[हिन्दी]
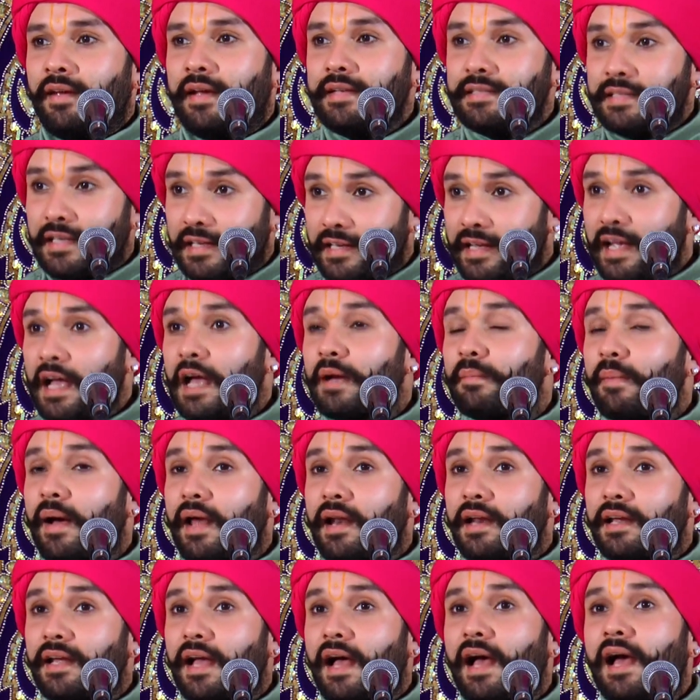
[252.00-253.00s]
इसीलिए
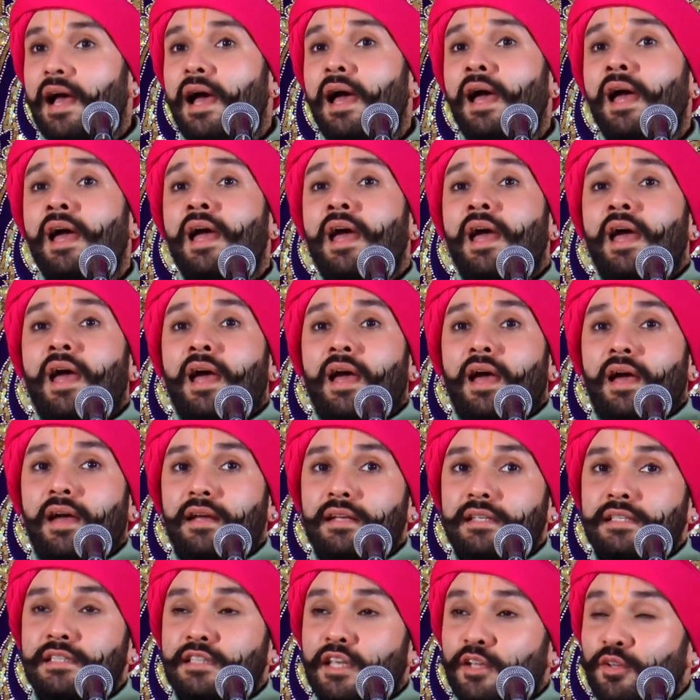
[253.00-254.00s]
हमारे
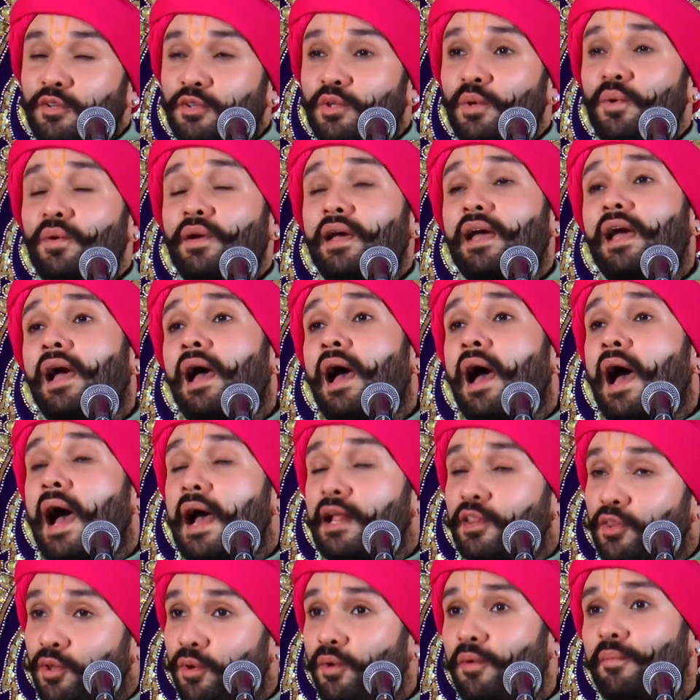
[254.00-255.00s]
यहां संतों के
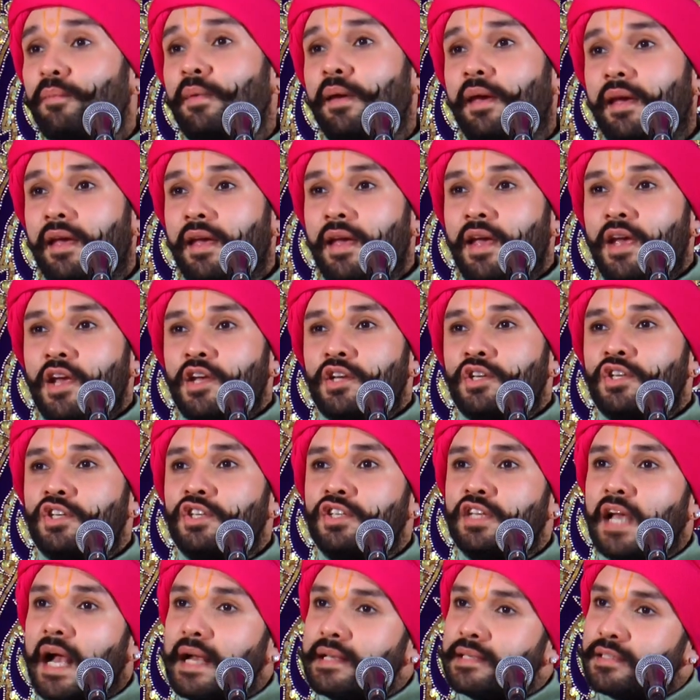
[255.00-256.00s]
हाथों में
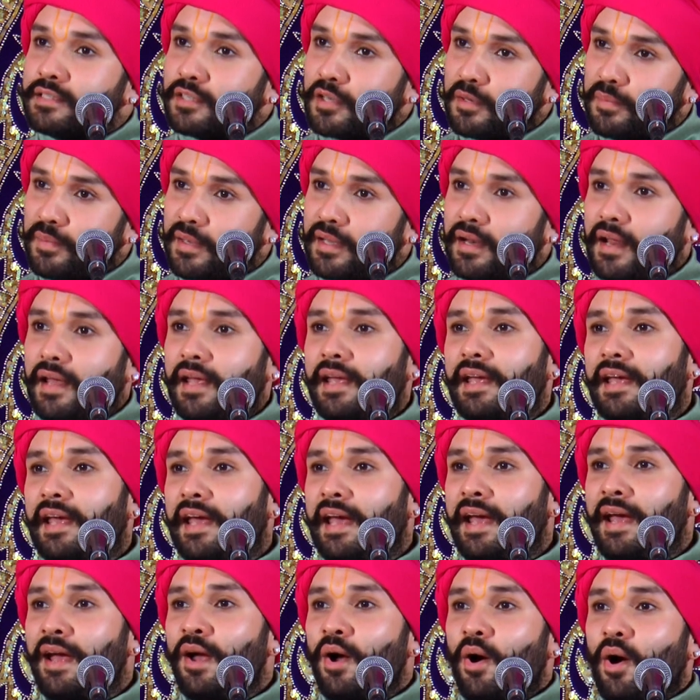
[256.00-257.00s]
शास्त्र भी रहे
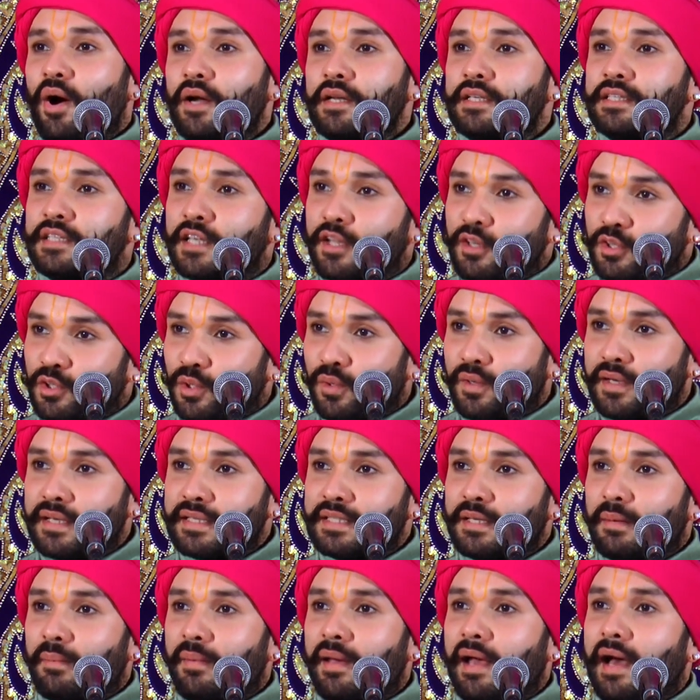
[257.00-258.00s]
हैं और संतों ने
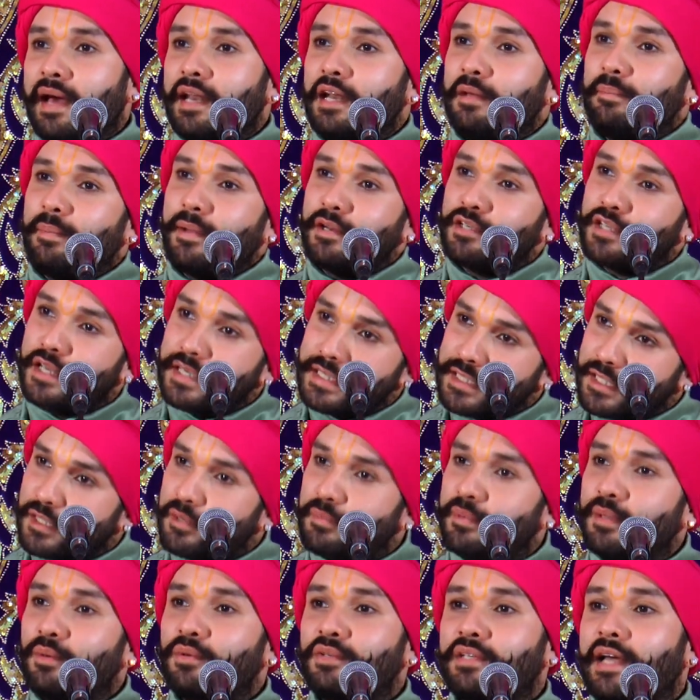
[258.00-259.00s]
समय आने पर शस्त्र
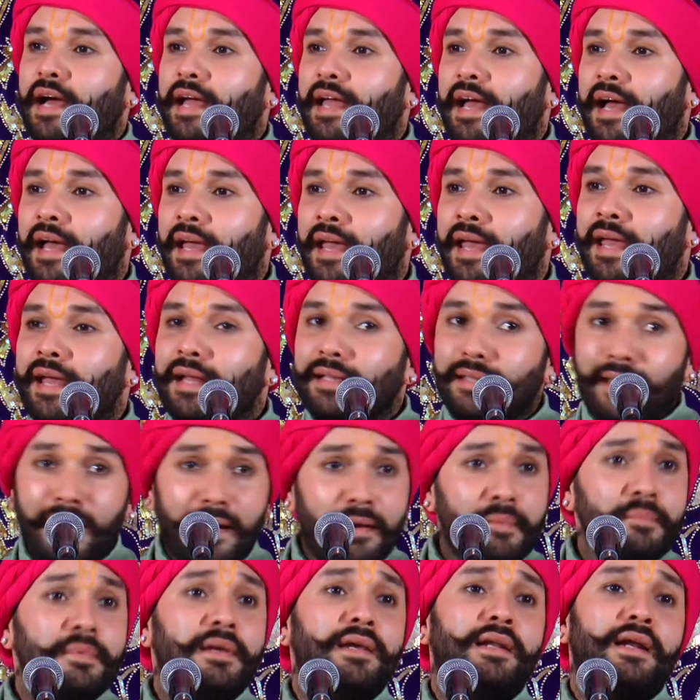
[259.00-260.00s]
भी उठाया है
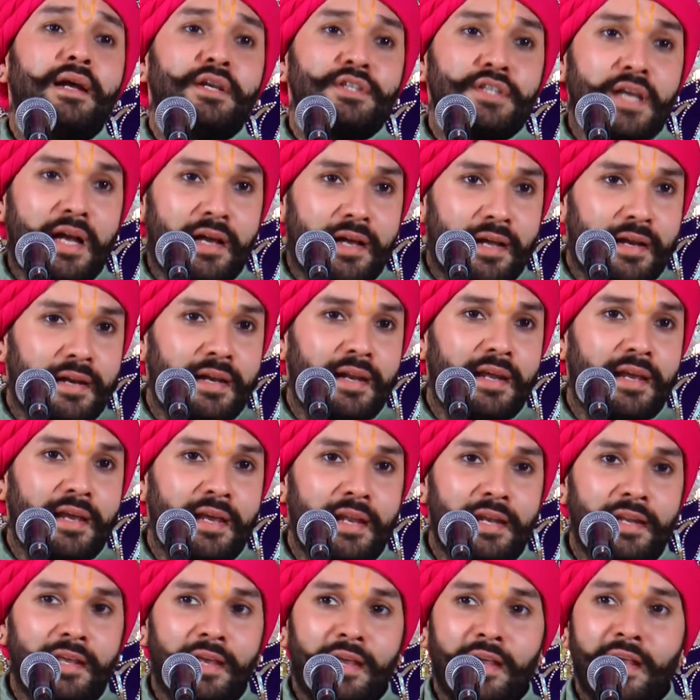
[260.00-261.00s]
धर्म की रक्षा करने के
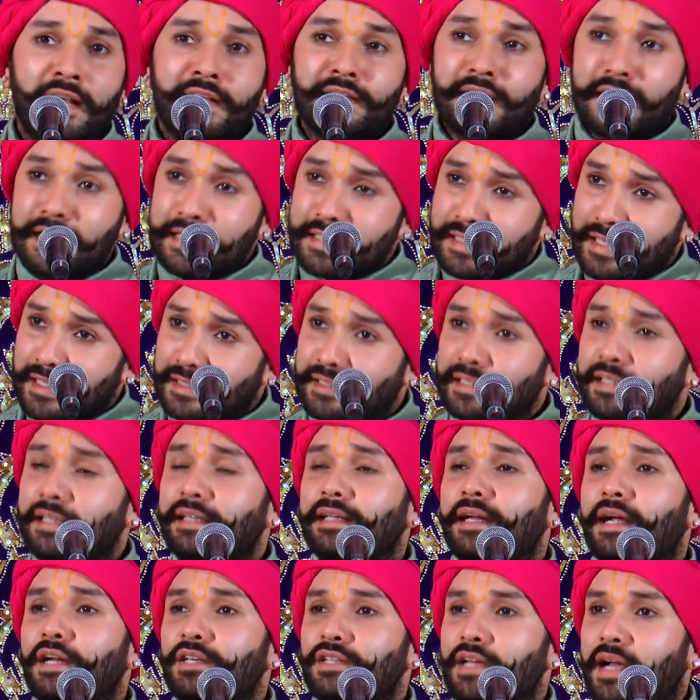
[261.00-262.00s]
लिए संस्कृति की
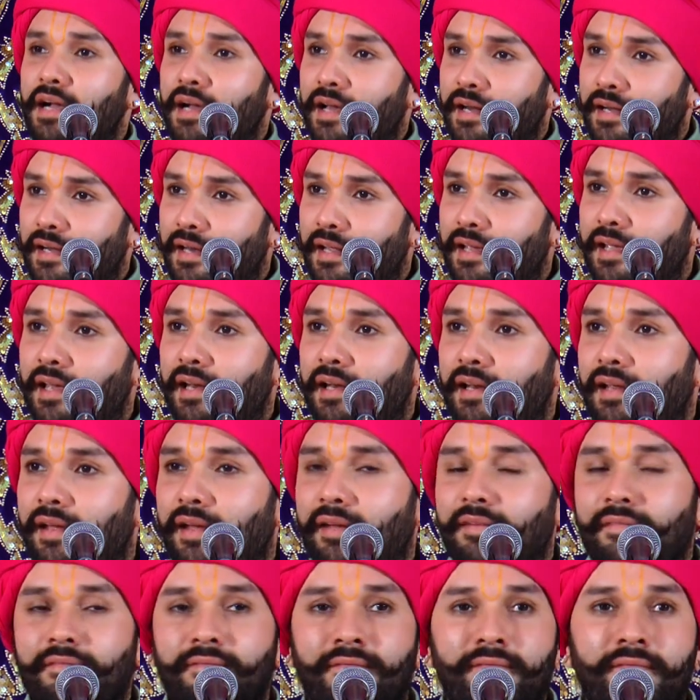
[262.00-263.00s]
रक्षा करने के लिए
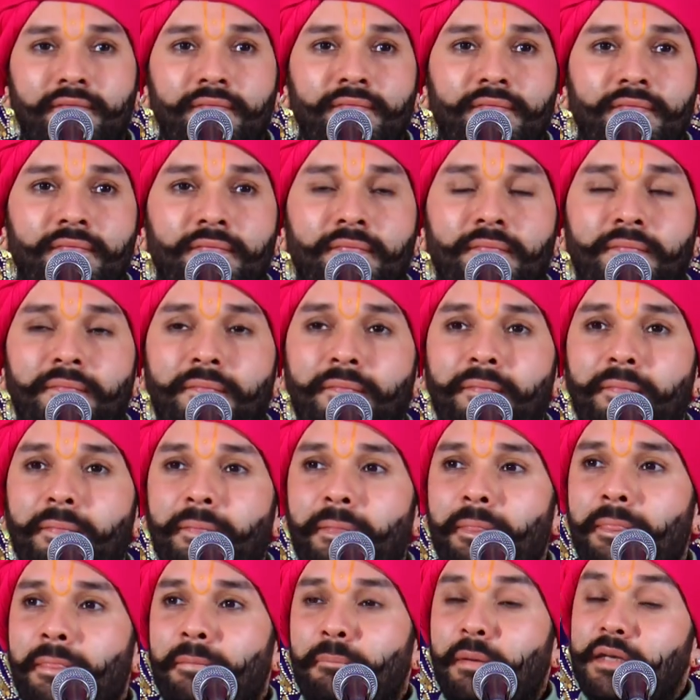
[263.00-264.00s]

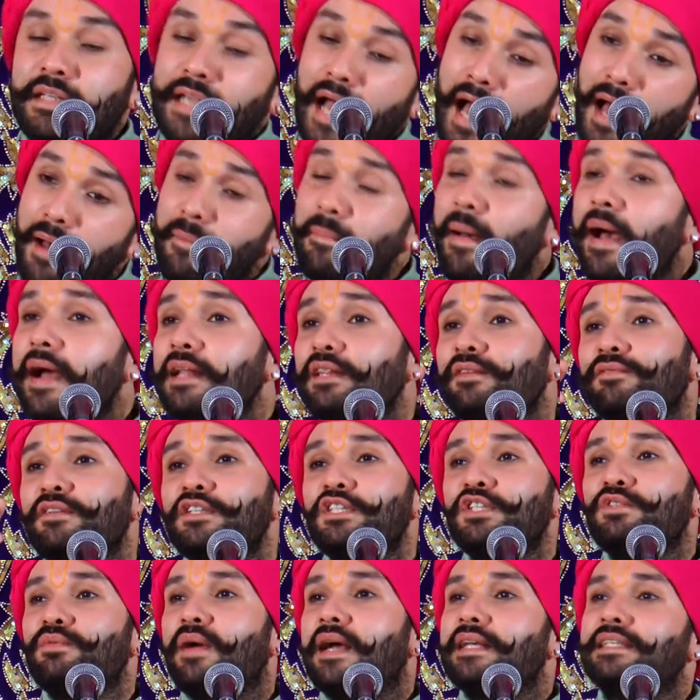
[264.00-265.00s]
पर यहां बात
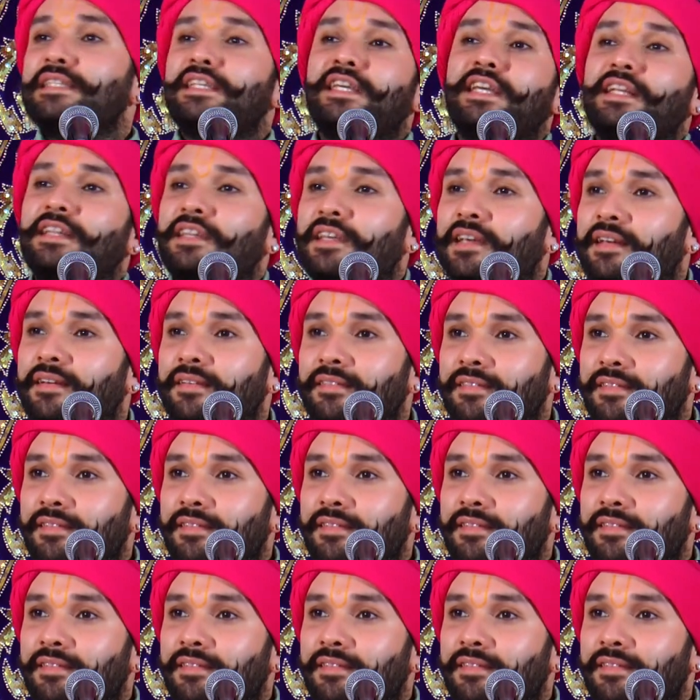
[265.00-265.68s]
विश्वास की थी